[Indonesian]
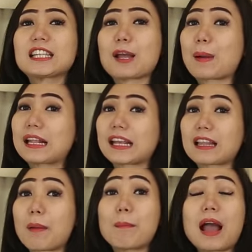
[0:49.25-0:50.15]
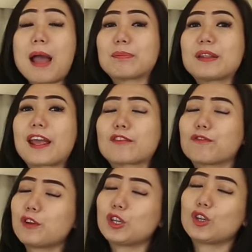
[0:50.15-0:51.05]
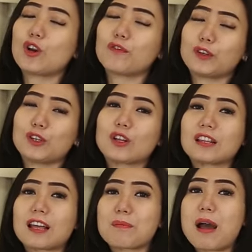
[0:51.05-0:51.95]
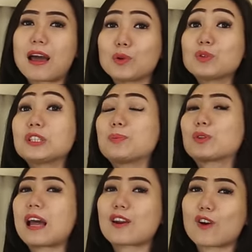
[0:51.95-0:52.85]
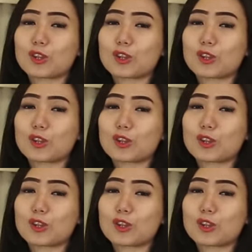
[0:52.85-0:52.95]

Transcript: setiap kali kita mengupdate video-video terbaru seputar